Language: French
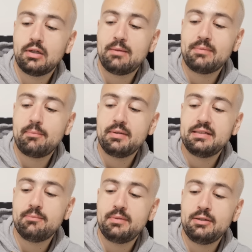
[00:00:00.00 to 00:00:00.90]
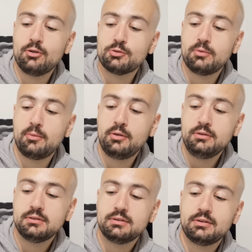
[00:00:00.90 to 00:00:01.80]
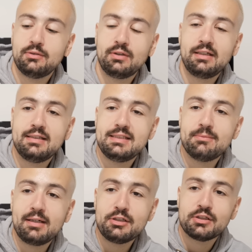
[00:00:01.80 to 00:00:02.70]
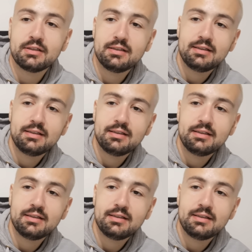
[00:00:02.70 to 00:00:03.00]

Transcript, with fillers: Mbappé et Dembélé en ce moment. Voilà les images.